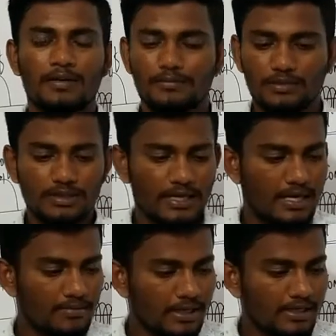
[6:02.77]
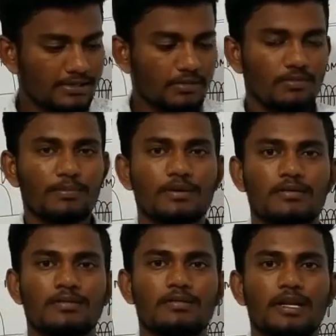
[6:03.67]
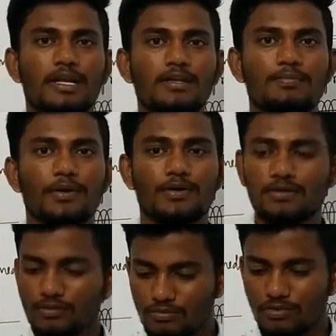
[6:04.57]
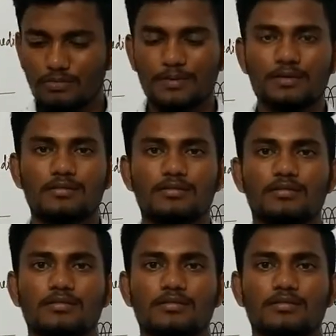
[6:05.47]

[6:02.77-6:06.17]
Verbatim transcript: போது இந்த ஏர்மாலிகல்ஸில் ஒரு பக்கம் நெருங்கி போயிருக்கும் இன்னொரு பக்கம்